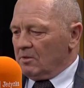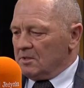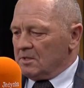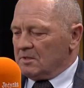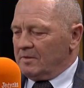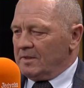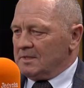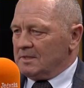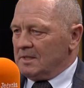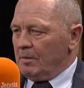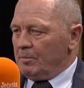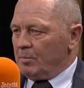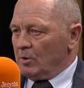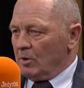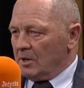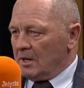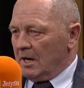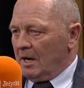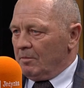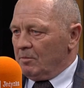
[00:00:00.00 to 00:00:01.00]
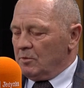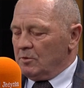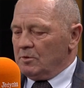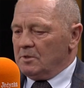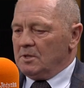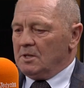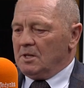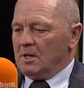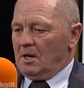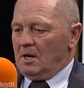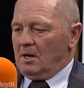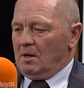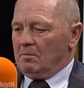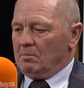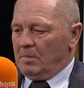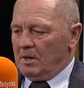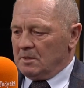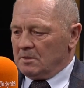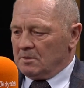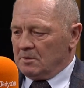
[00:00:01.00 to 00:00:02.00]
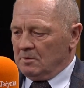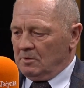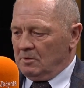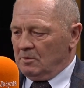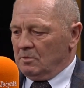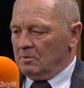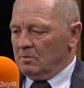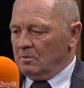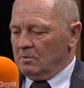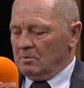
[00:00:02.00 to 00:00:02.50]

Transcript: to jest kwestia mhm. programu i ja bardzo